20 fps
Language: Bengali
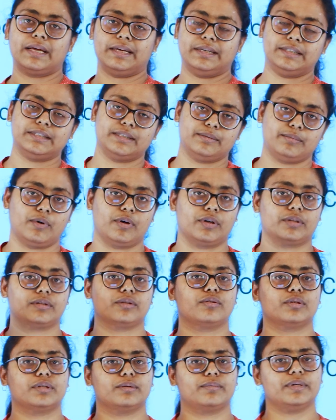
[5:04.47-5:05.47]
আইআইটিএম
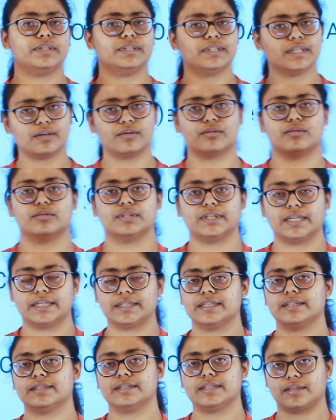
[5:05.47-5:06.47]
হতে পারে যে কোনো যে এই
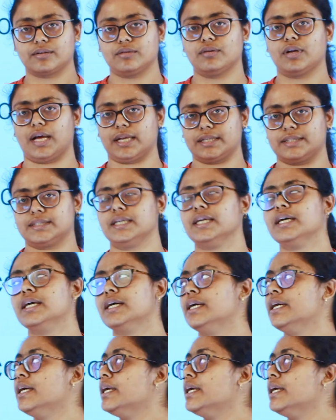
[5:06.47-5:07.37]
যে যেগুলো আছে